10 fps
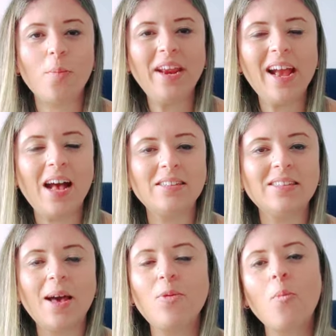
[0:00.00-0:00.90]
obra em casa
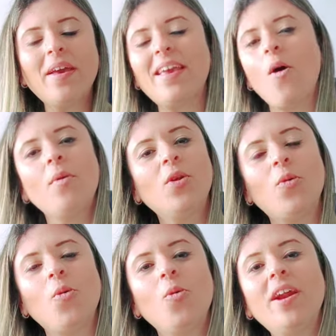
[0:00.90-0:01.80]
sabe como é que é uma
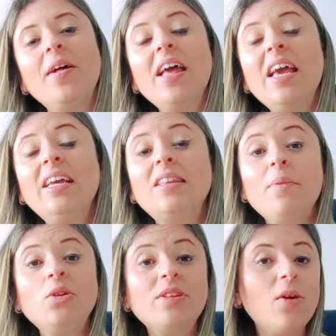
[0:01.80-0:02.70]
loucura. E
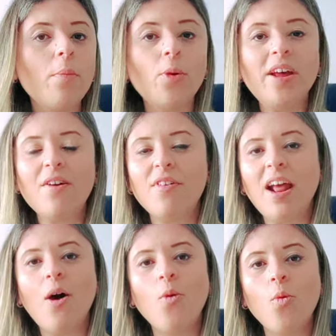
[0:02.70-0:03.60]
também não tem como eu gravar
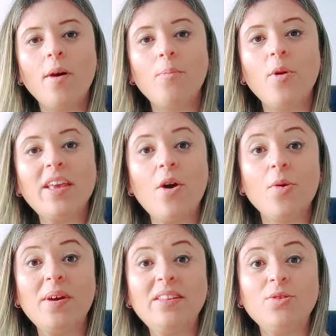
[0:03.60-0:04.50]
na rua, porque eu e
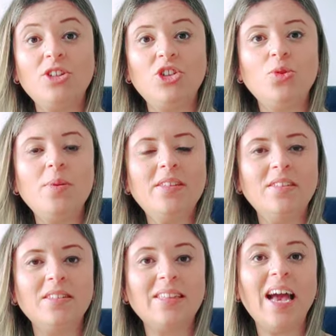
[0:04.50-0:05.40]
o Matheus a gente
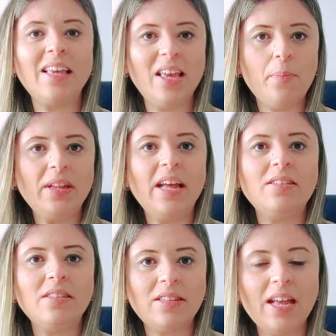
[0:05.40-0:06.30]
precisa estar tá aqui para dar
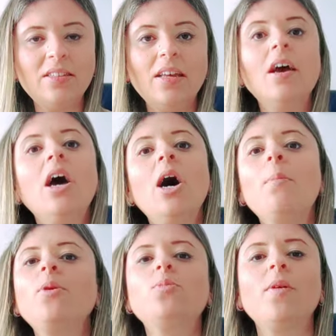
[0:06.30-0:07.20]
assistência
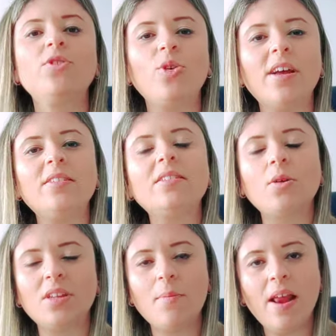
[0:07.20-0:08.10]
para os profissionais que
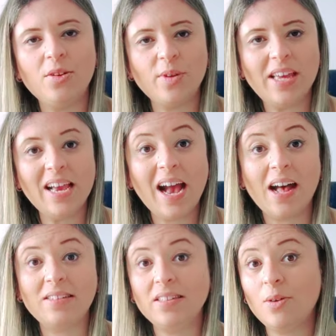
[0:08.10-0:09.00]
estão trabalhando aqui em
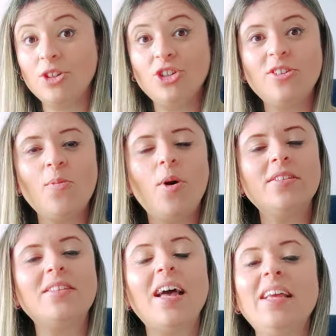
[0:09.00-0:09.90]
casa. Então a gente não
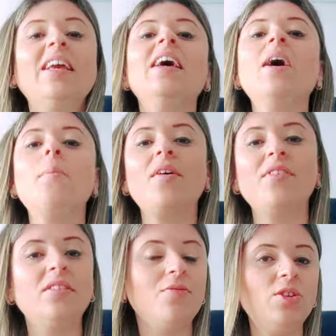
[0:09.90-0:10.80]
pode sair para
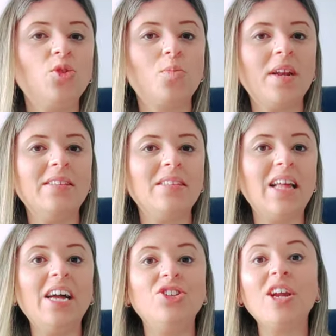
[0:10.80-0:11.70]
fazer vídeos pela
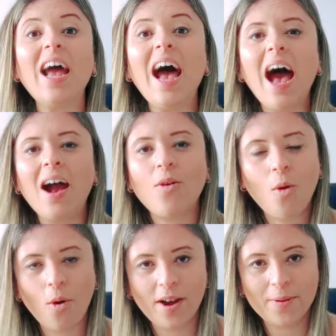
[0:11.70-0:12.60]
cidade
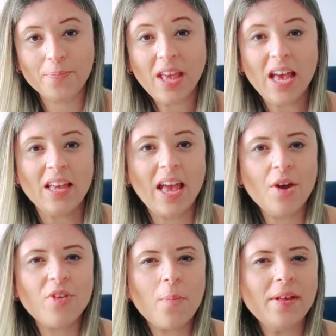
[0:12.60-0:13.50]
agora. E aí
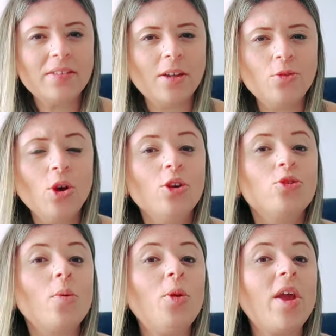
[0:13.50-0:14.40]
eu fiquei pensando
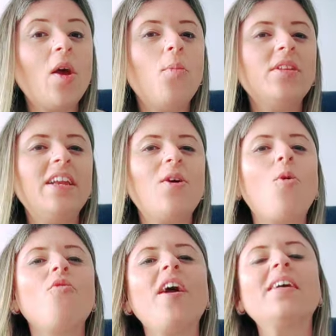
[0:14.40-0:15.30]
sobre o que, que eu poderia
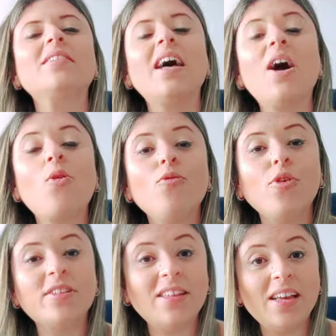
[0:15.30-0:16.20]
conversar com
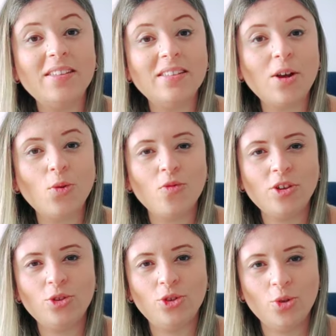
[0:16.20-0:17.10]
vocês então no
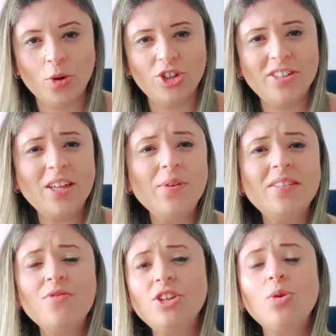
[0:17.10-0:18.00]
vídeo de hoje. Então
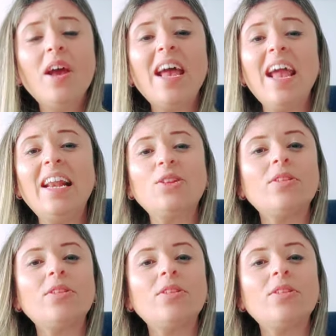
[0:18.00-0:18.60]
esse vídeo ele é